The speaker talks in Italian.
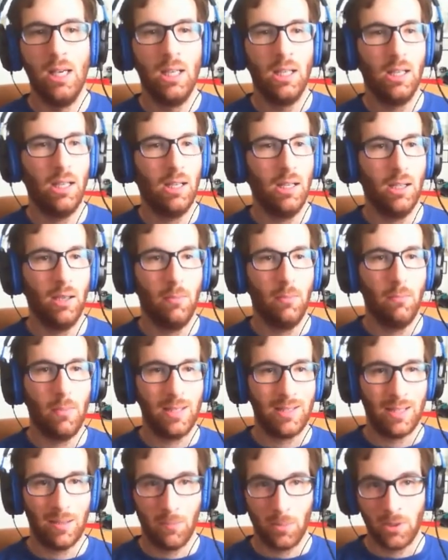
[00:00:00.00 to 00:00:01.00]
um, è
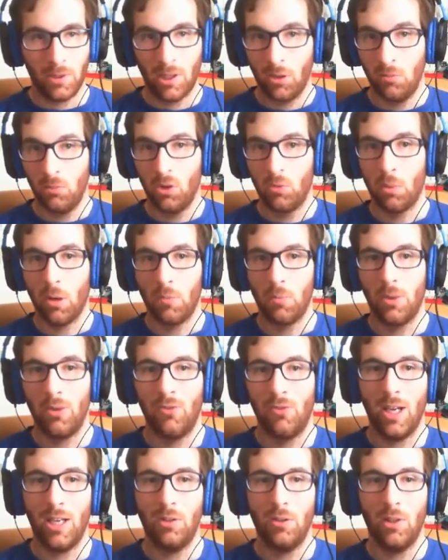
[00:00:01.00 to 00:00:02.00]
sempre stato il mio sport
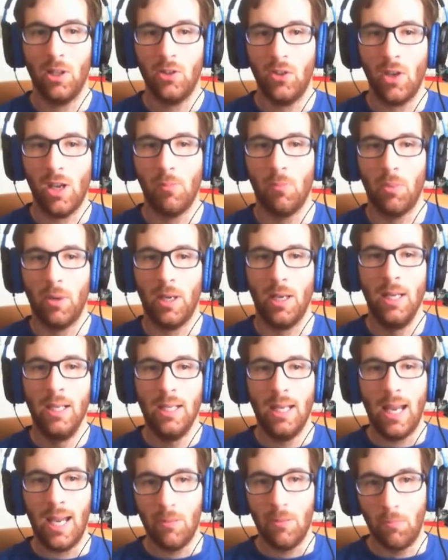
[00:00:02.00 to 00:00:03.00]
preferito da sempre,
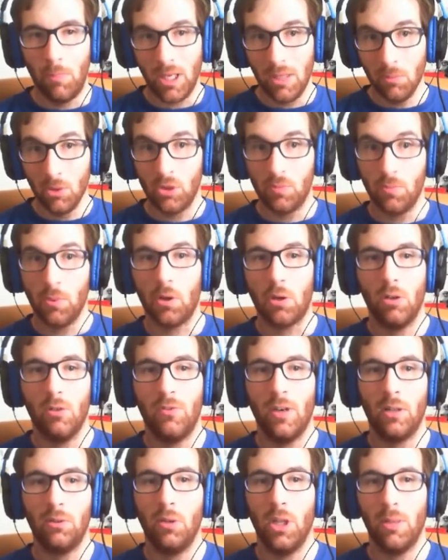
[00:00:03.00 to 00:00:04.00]
è il primo sport che ho
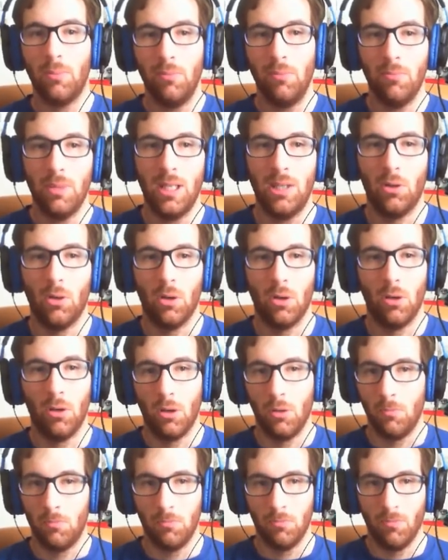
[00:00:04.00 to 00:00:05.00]
fatto da bambino,
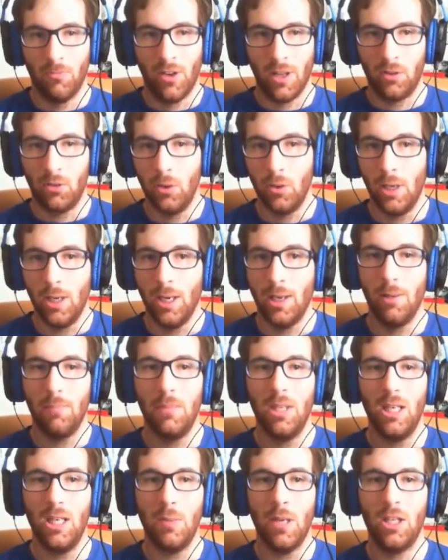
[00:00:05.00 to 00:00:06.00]
ho fatto il
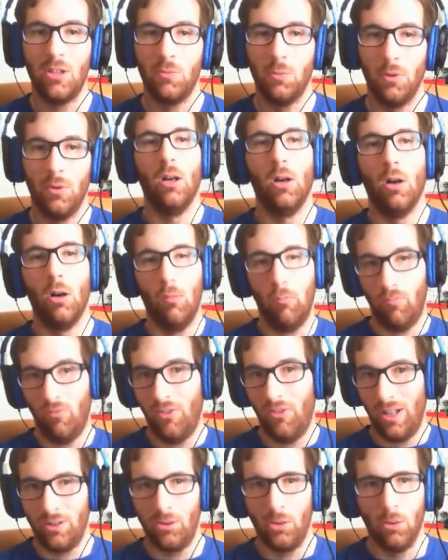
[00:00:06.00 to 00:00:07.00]
mini baseball, ho
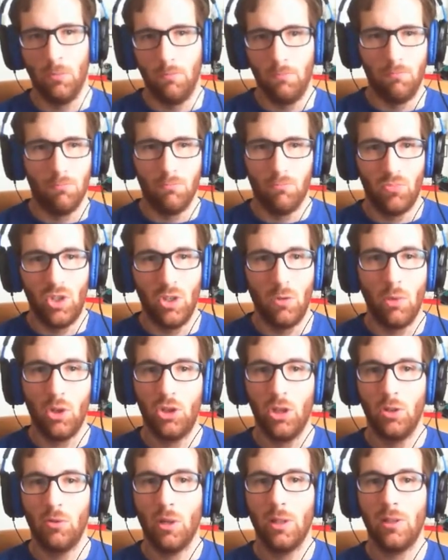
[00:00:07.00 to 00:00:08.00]
fatto
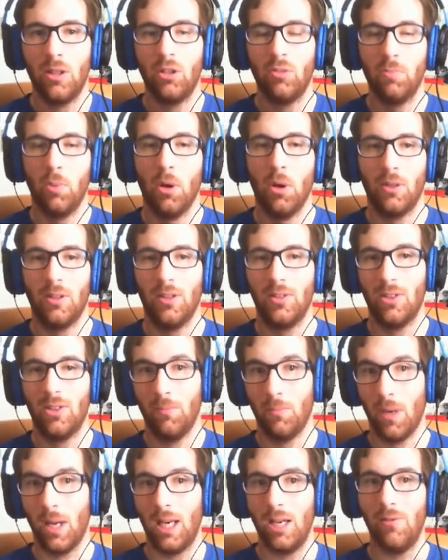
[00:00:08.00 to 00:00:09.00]
500 altri sport,
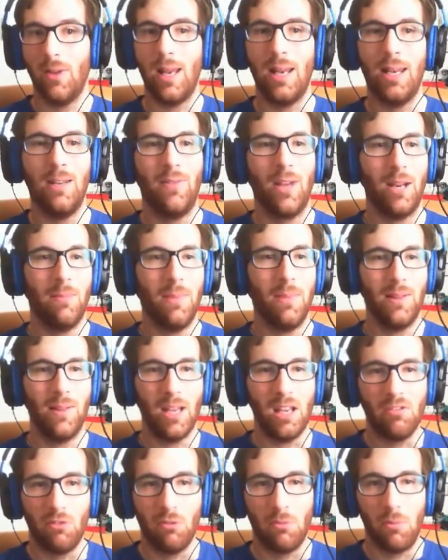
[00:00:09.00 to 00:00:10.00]
sempre a livelli veramente
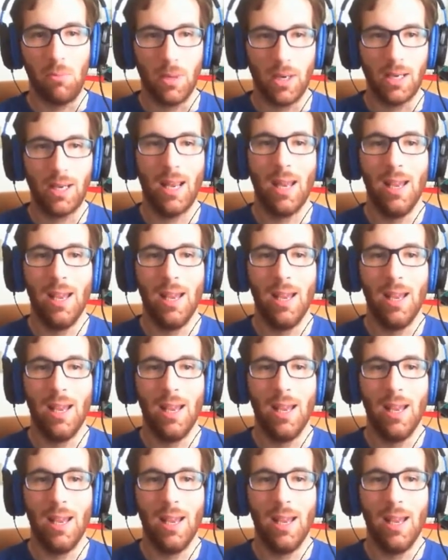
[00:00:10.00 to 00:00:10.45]
infimi, perché